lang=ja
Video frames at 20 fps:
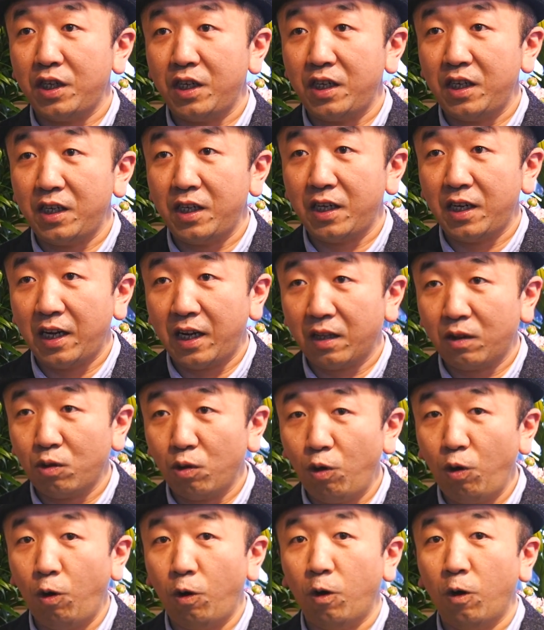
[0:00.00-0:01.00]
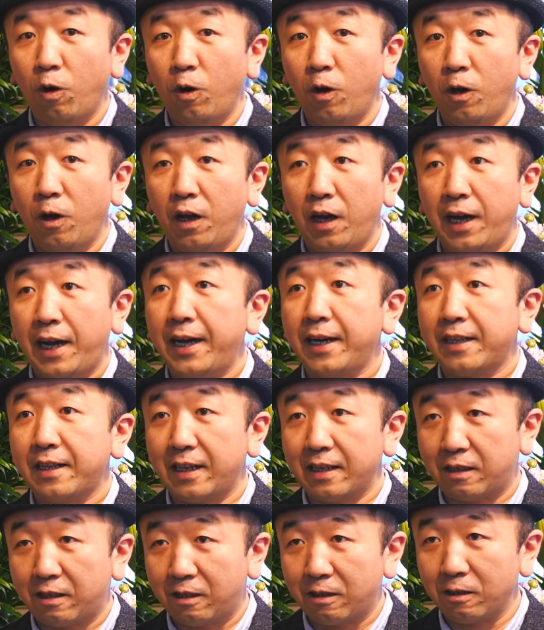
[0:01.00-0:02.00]
入れと配
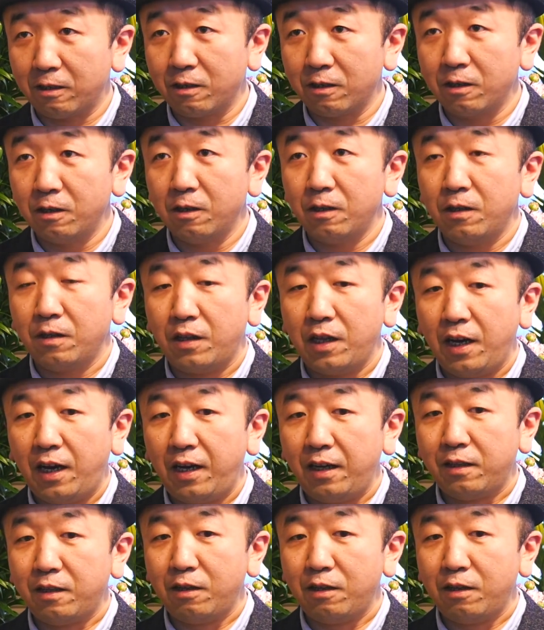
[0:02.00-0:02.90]
達で空い